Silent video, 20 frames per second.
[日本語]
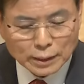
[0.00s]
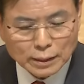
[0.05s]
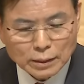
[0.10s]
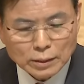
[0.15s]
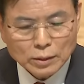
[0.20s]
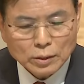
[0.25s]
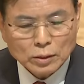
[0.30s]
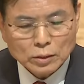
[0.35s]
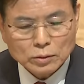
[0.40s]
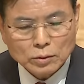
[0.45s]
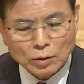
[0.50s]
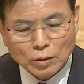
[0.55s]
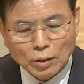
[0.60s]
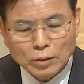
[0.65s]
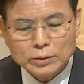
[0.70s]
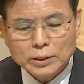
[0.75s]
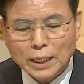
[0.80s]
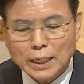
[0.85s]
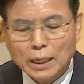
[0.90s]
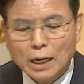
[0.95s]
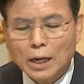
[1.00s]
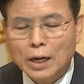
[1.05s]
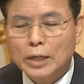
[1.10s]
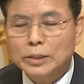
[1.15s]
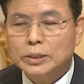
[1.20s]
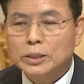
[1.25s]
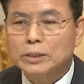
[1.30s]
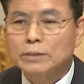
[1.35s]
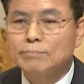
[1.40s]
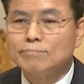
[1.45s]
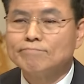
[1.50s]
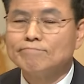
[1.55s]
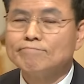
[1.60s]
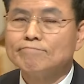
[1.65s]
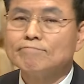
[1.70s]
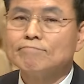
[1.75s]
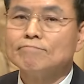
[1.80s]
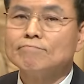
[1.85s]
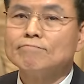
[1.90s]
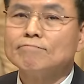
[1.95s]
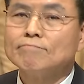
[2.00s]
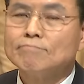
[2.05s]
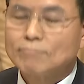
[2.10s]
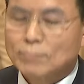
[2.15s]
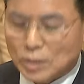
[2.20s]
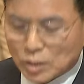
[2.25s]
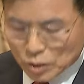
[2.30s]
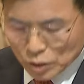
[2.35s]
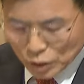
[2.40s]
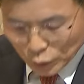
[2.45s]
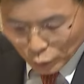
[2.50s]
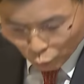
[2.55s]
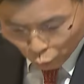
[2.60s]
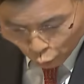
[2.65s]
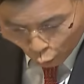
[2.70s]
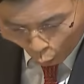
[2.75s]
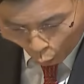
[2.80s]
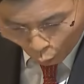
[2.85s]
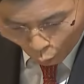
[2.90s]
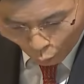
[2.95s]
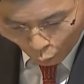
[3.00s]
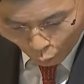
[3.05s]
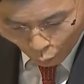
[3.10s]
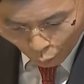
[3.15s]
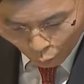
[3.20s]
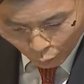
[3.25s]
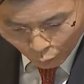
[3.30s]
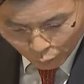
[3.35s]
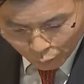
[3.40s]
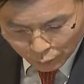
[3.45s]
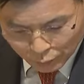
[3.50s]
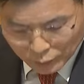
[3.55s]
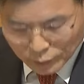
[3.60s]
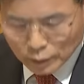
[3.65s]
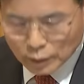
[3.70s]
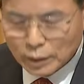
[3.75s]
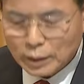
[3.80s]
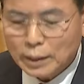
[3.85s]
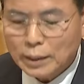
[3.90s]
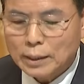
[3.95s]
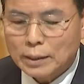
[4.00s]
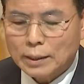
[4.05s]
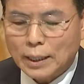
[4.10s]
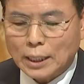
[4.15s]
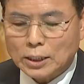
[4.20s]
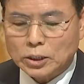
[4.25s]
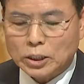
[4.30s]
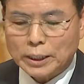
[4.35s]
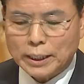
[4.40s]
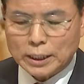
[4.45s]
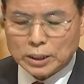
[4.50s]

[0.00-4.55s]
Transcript: シックよりも平和大使をより愛された理由も